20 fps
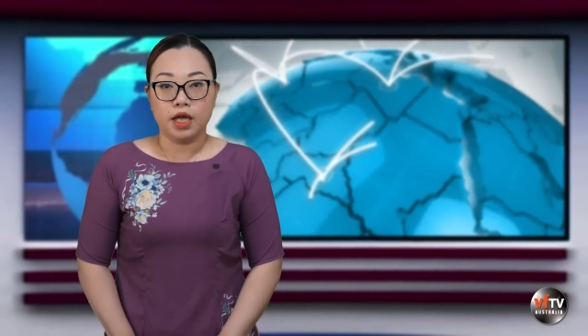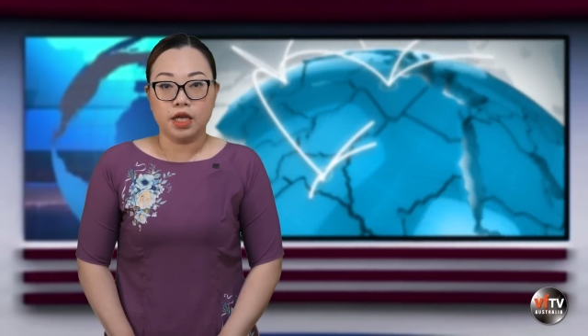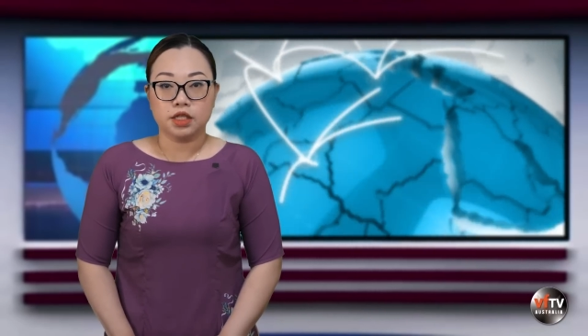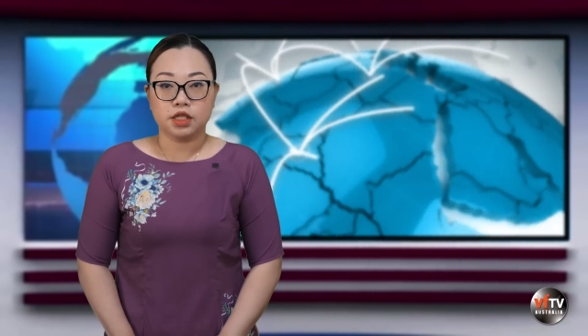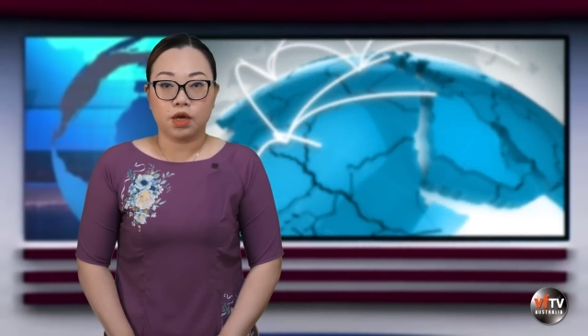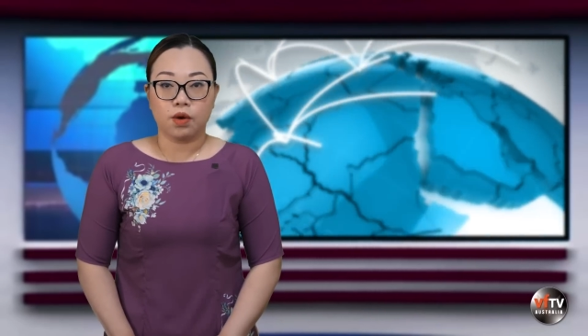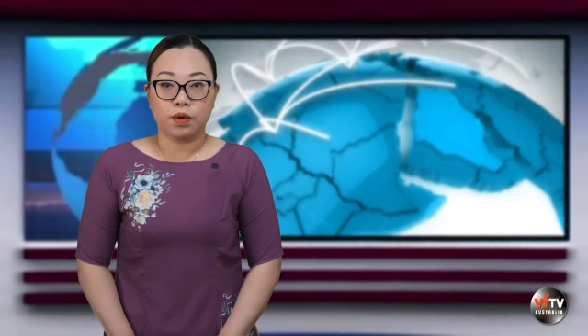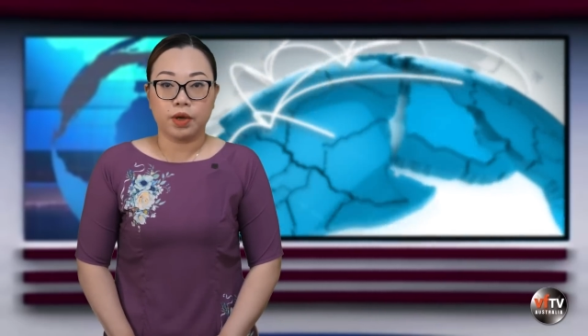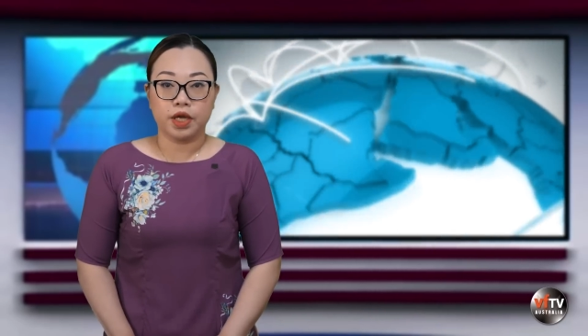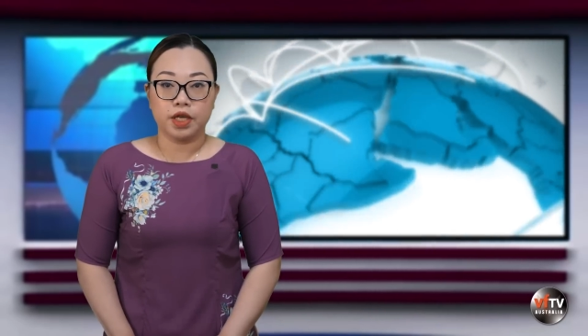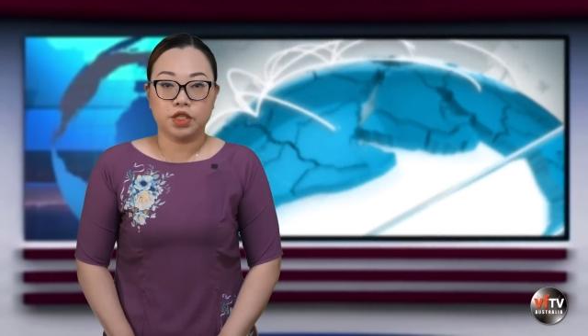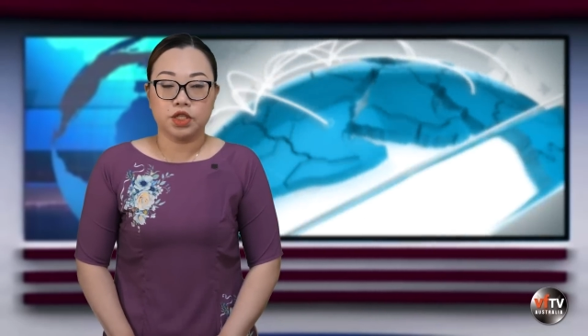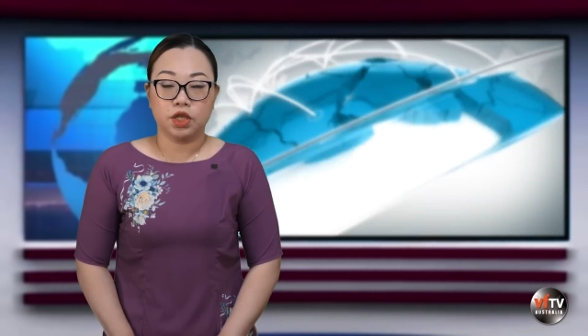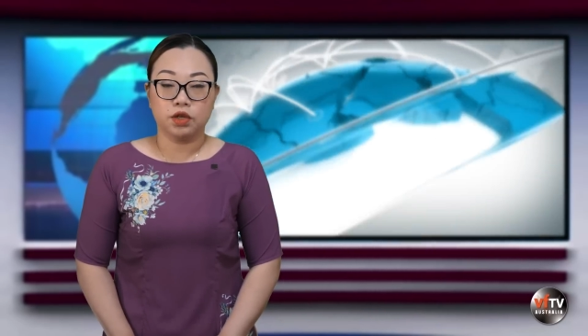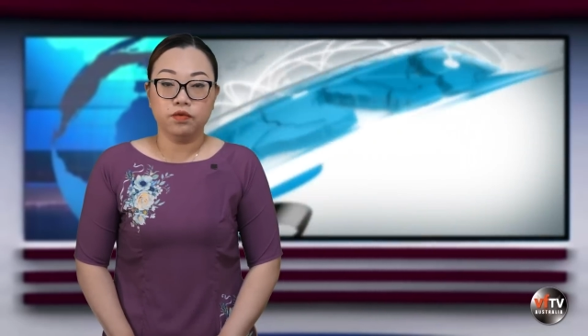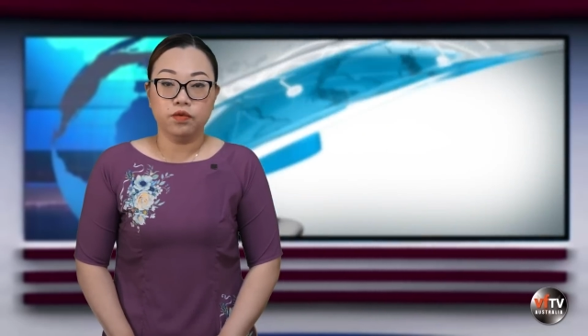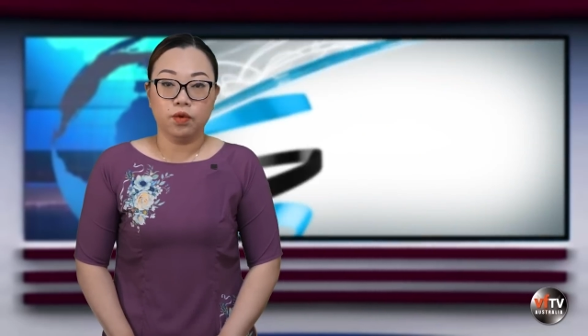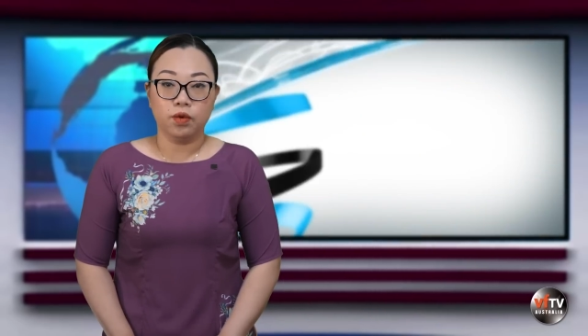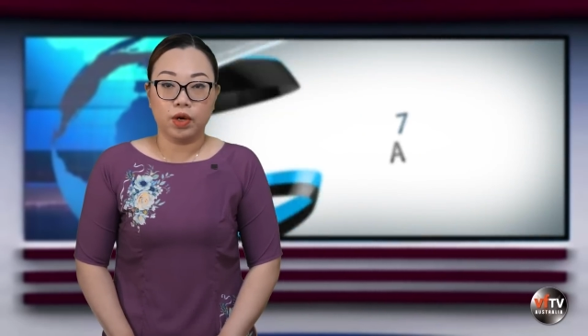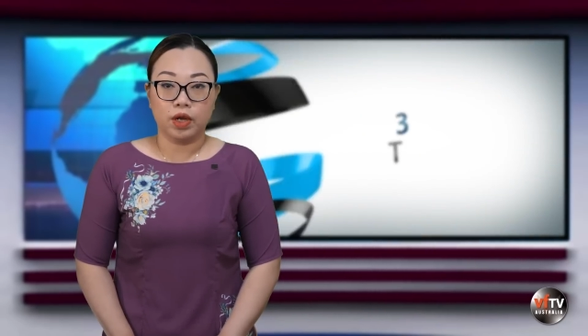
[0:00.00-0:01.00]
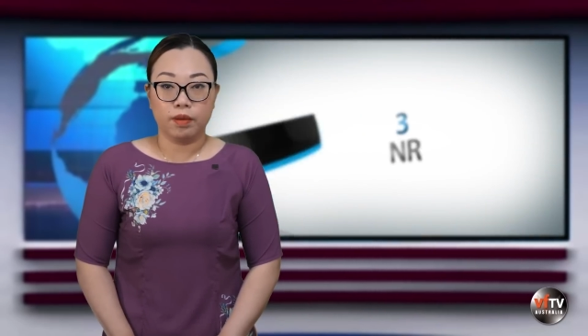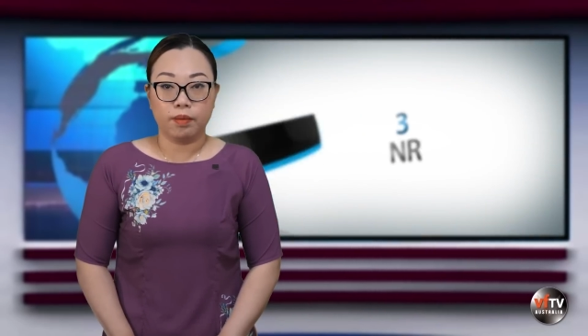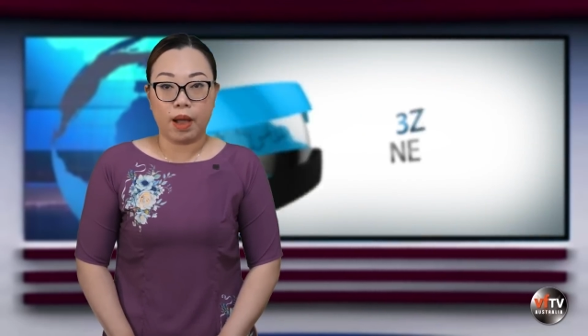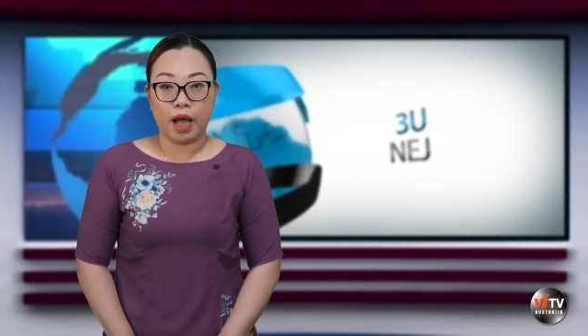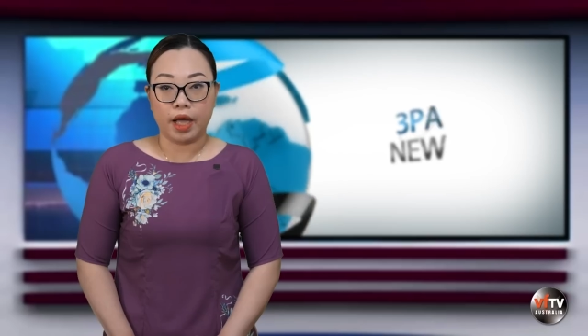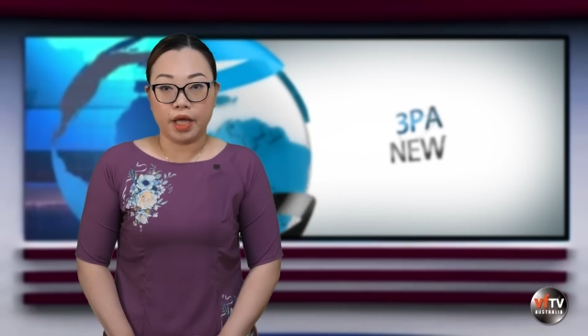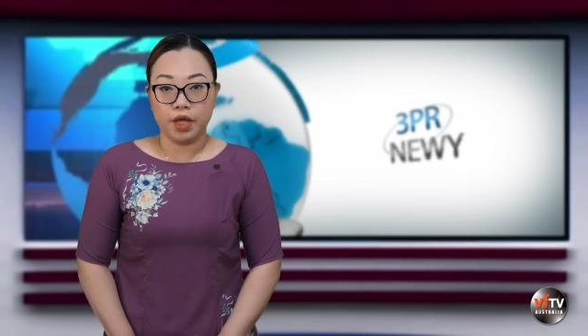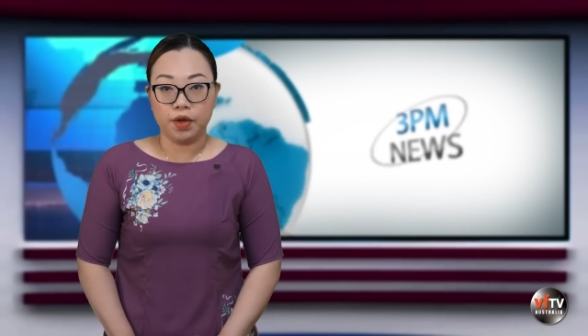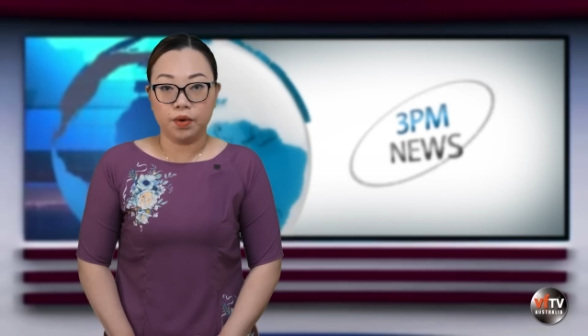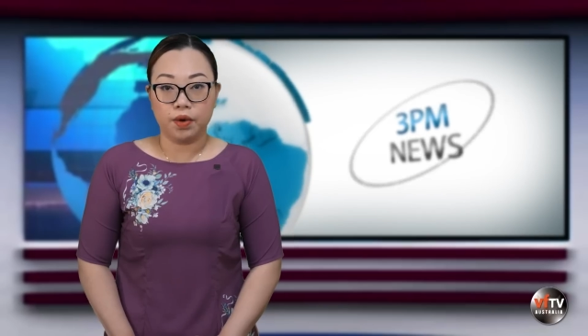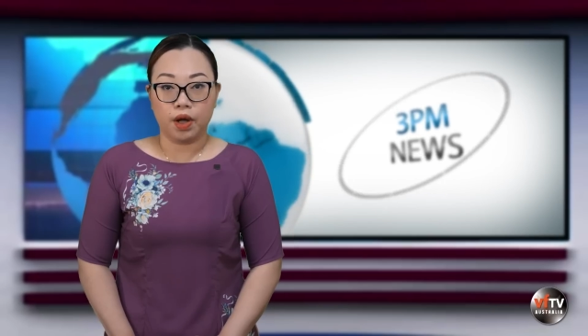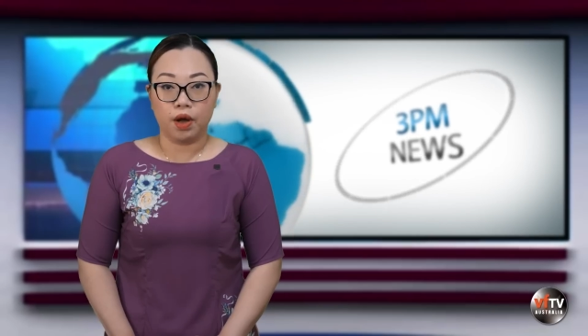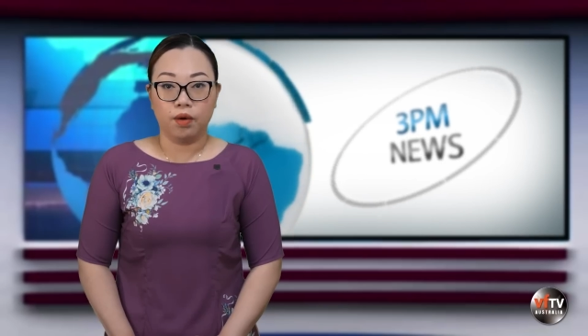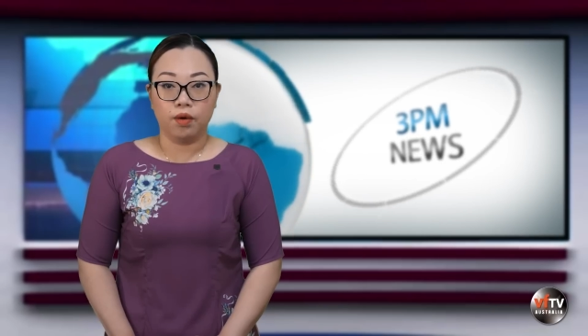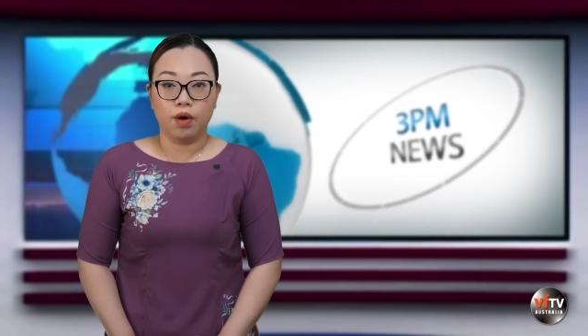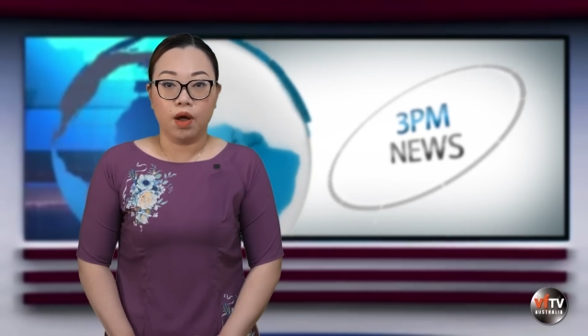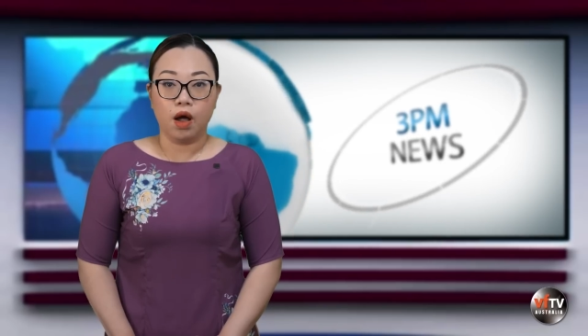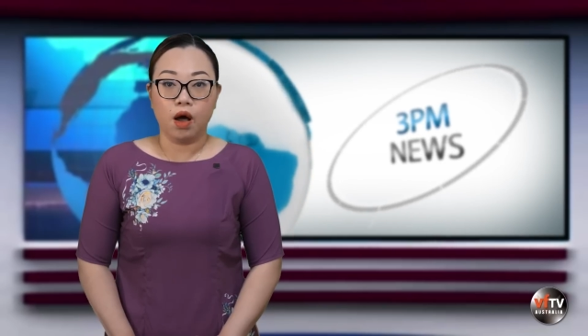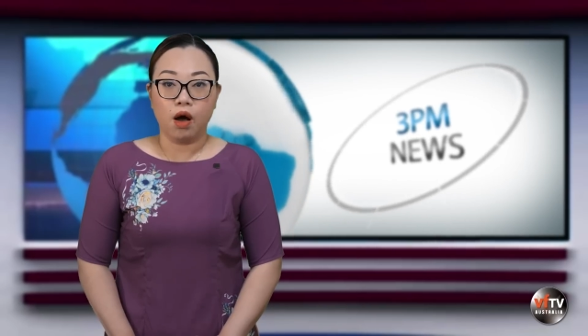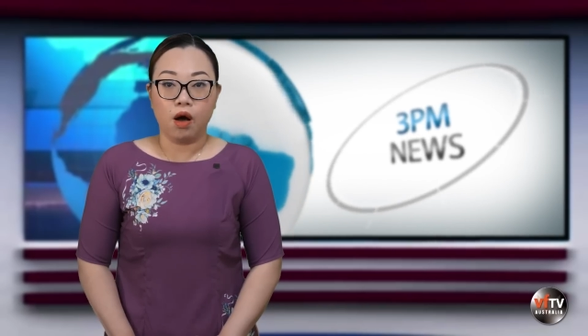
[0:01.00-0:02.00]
sau khi chính phủ liên bang yêu cầu